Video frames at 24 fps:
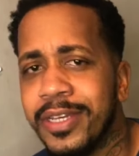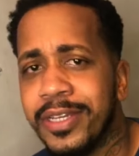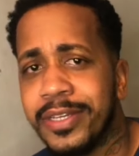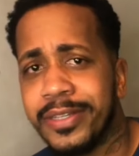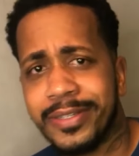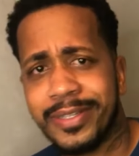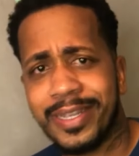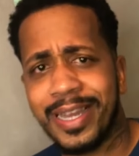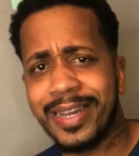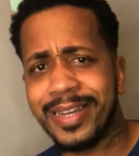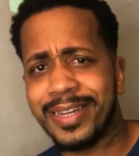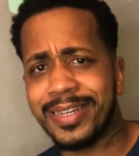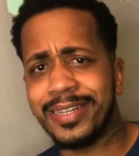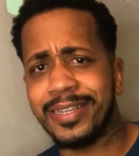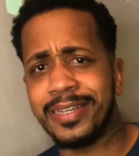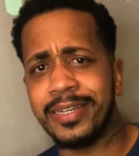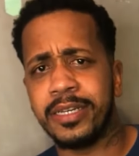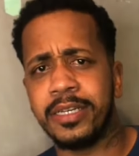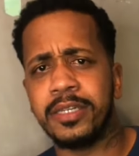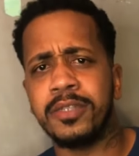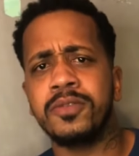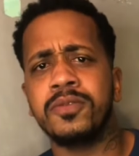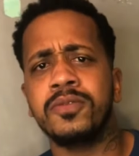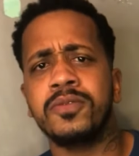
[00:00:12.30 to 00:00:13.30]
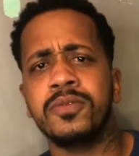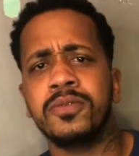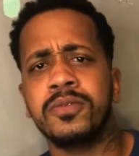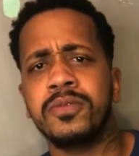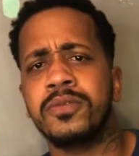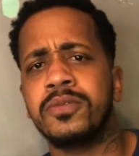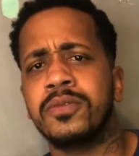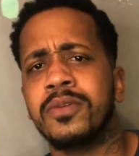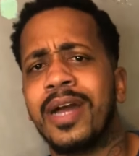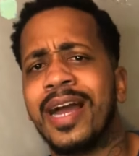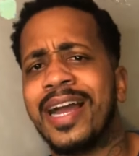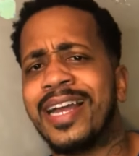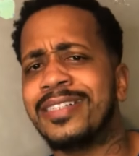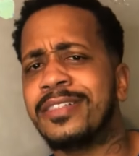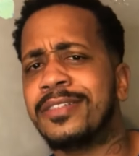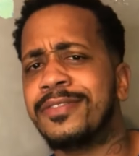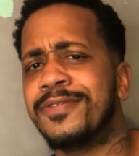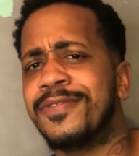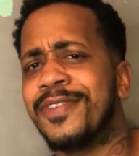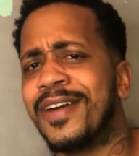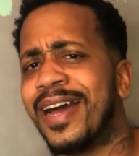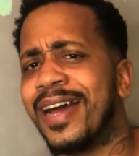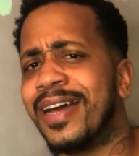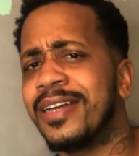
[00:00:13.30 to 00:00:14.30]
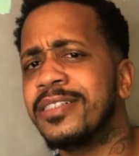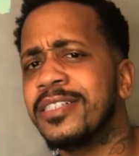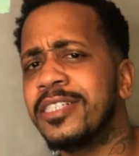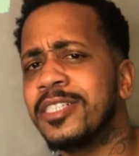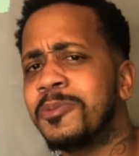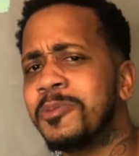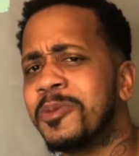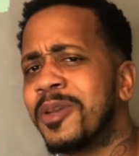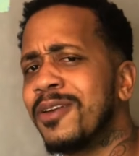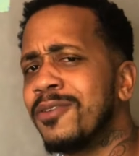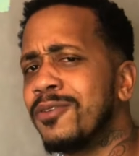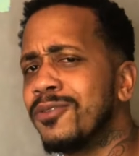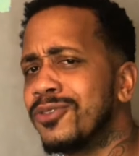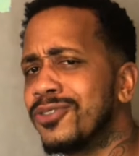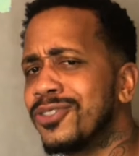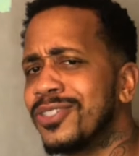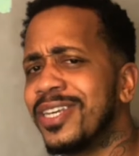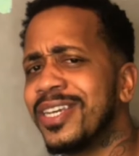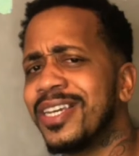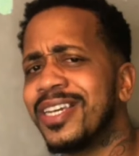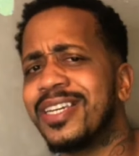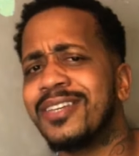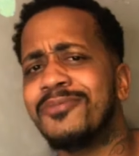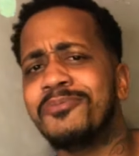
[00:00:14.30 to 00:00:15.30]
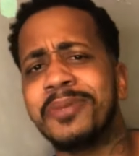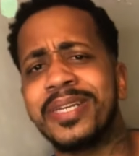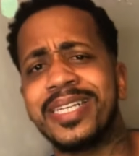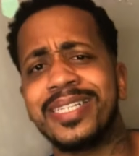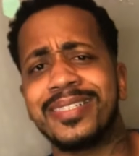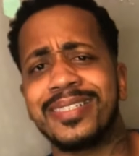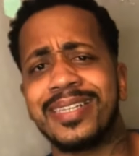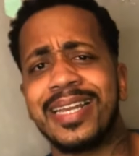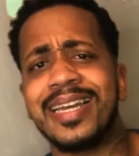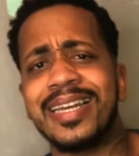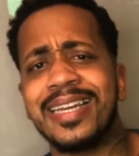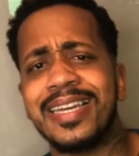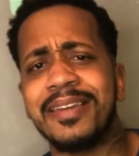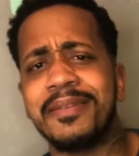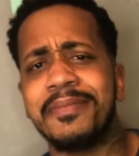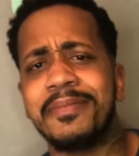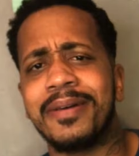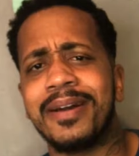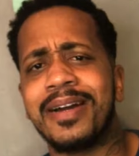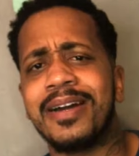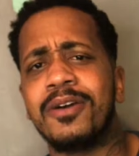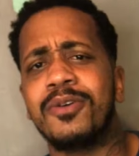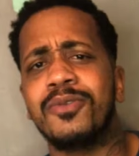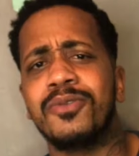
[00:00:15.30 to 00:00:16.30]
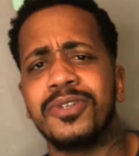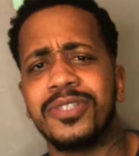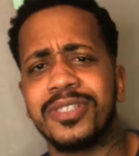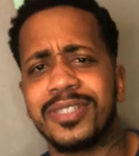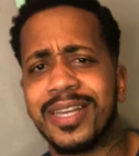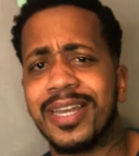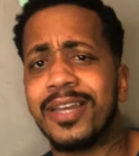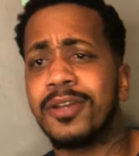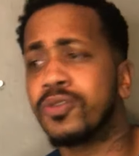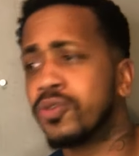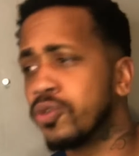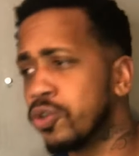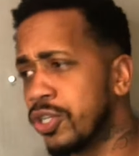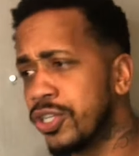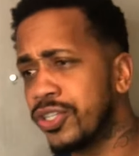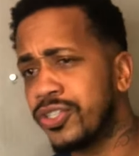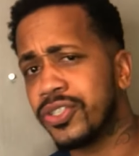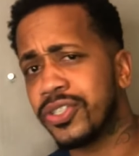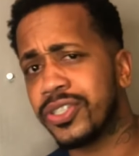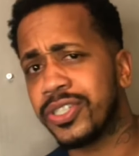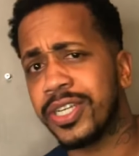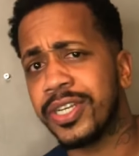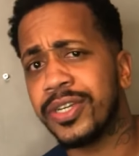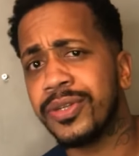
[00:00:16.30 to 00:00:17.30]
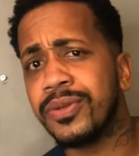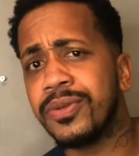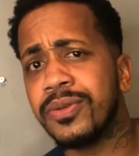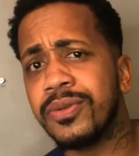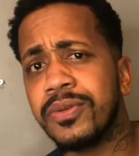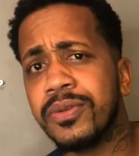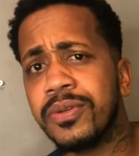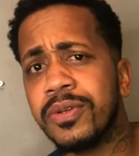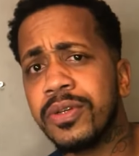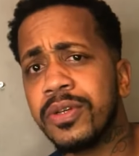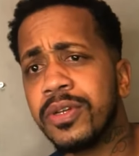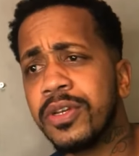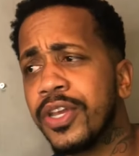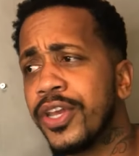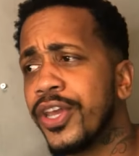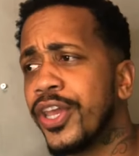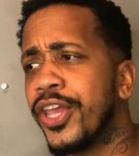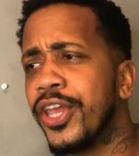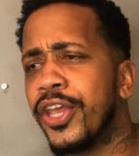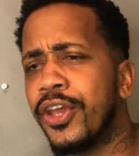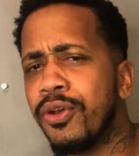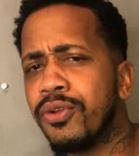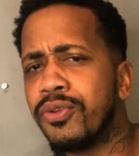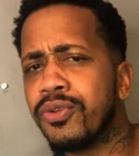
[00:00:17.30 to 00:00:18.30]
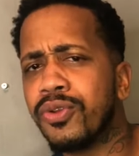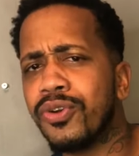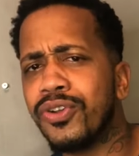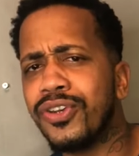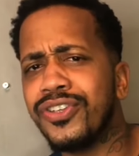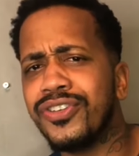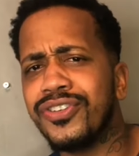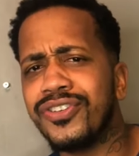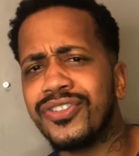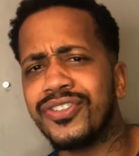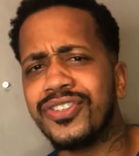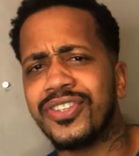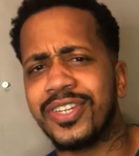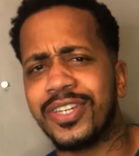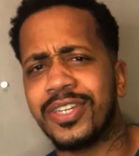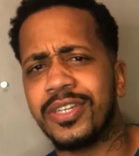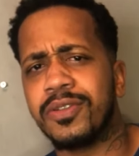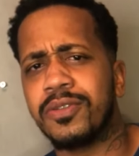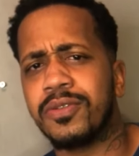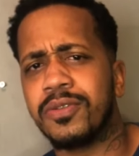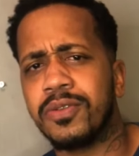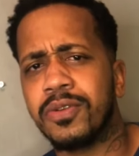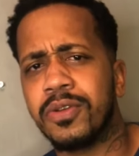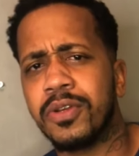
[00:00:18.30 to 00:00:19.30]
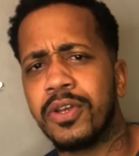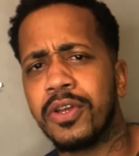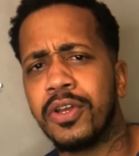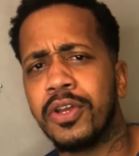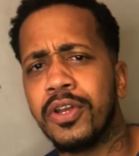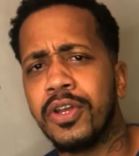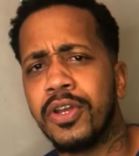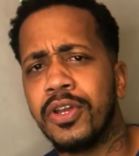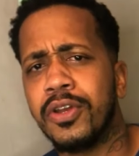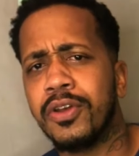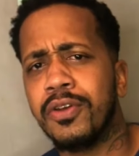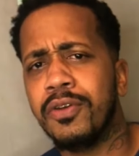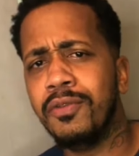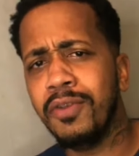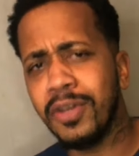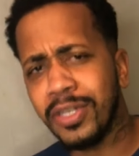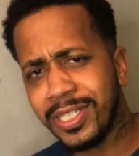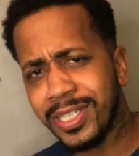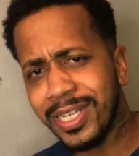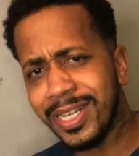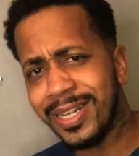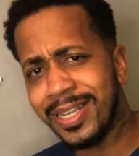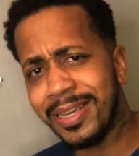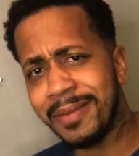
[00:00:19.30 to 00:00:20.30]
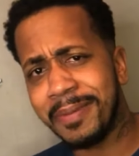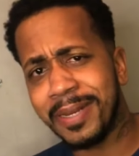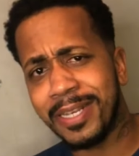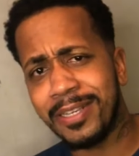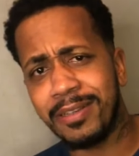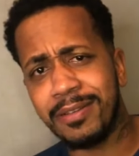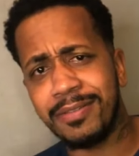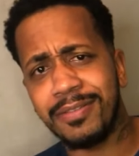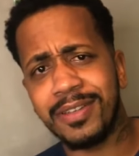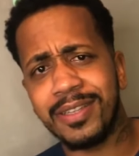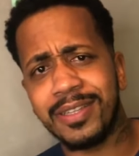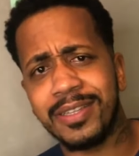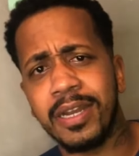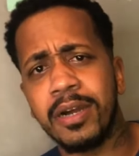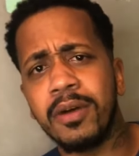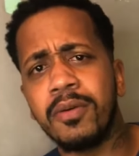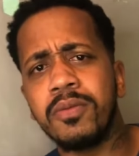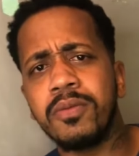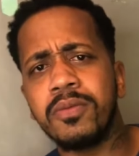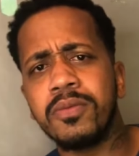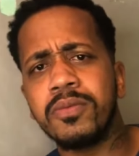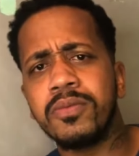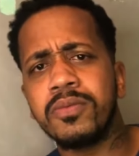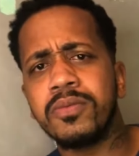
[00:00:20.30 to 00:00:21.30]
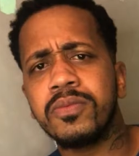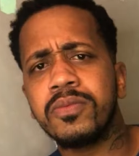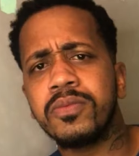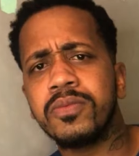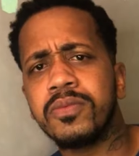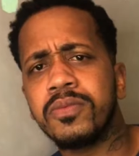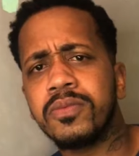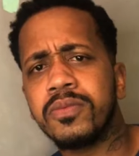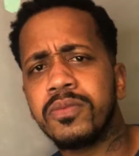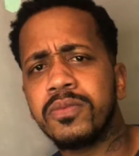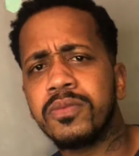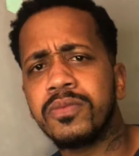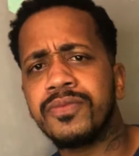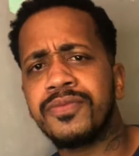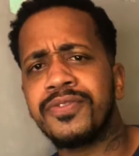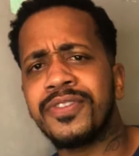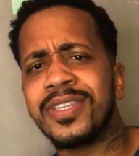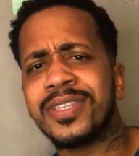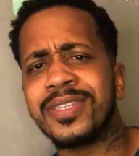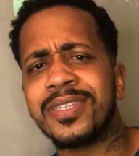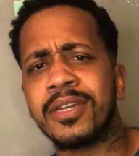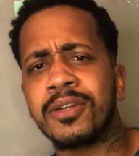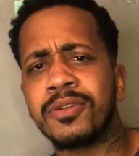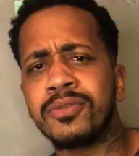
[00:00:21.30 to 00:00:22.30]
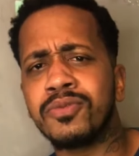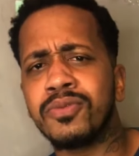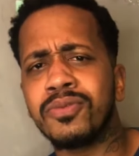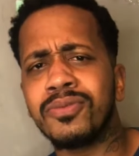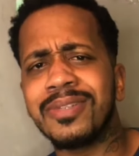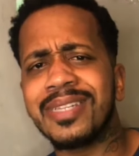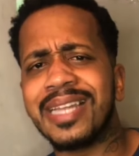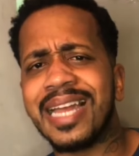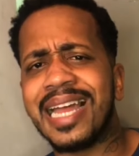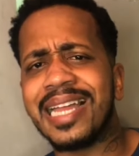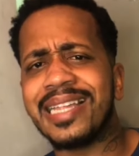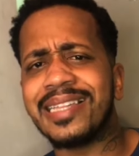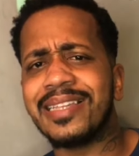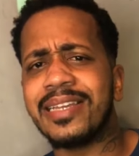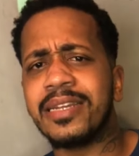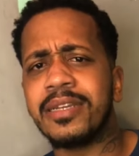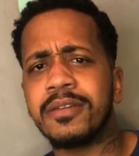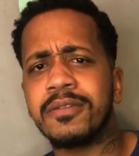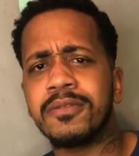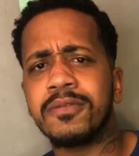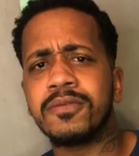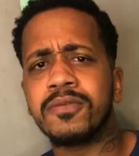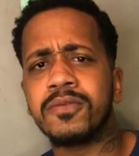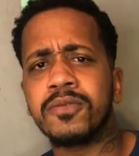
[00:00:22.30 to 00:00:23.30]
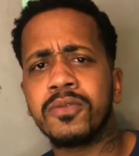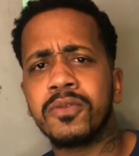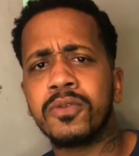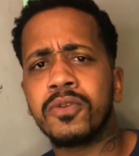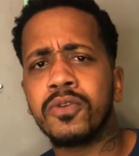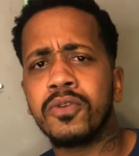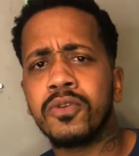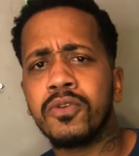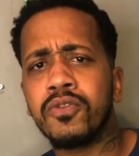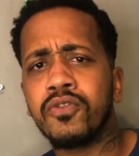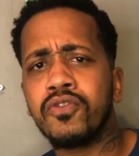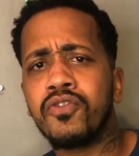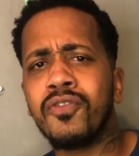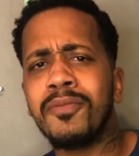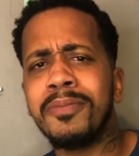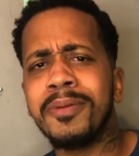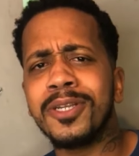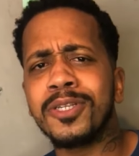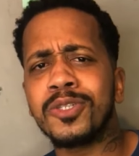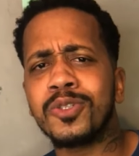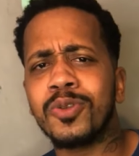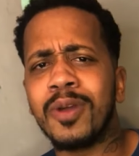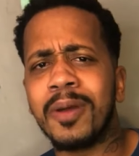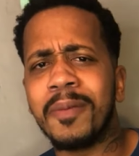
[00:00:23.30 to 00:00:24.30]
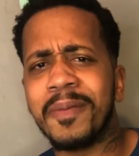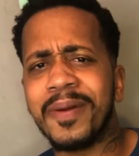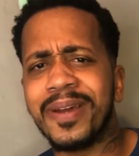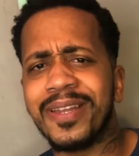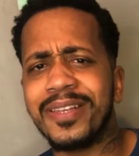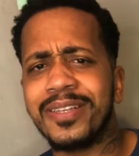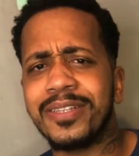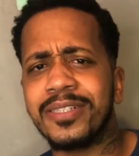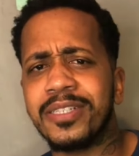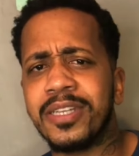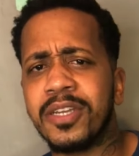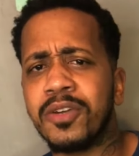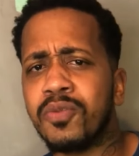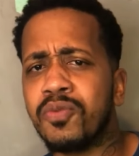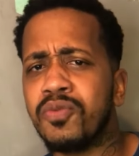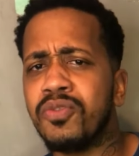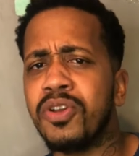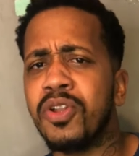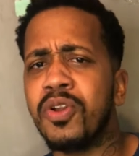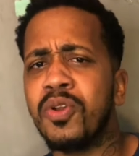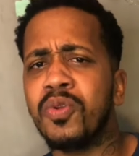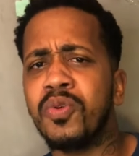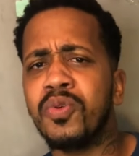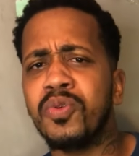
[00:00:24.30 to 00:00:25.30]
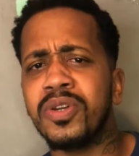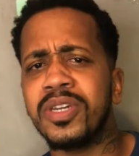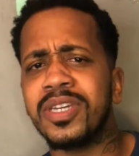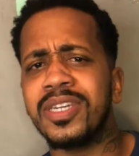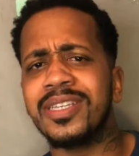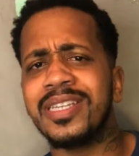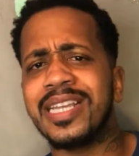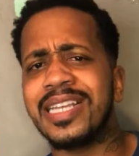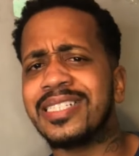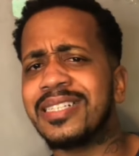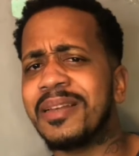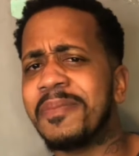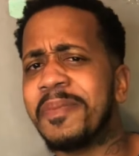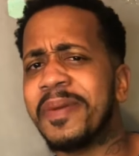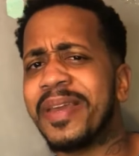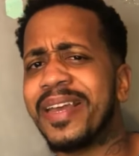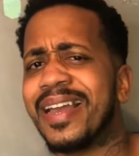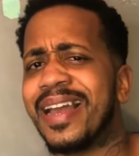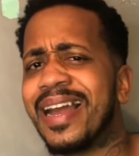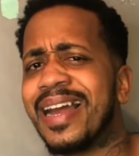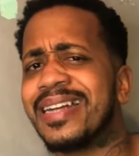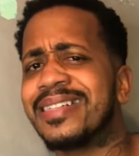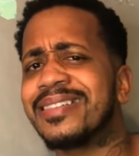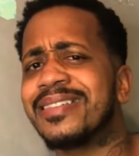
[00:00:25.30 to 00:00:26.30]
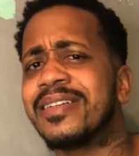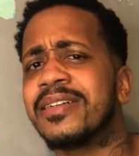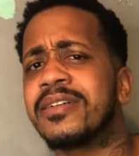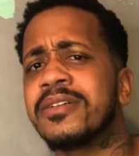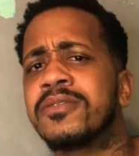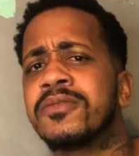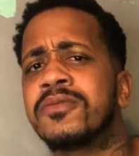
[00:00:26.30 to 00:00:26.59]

tá criando as fases pra você que começar a queimar a rosca. Eu tô lhe dizendo, eu tô lhe dizendo. Você lembra de Vitão? Vitão, do nada, começou a aparecer com look nessa pegada.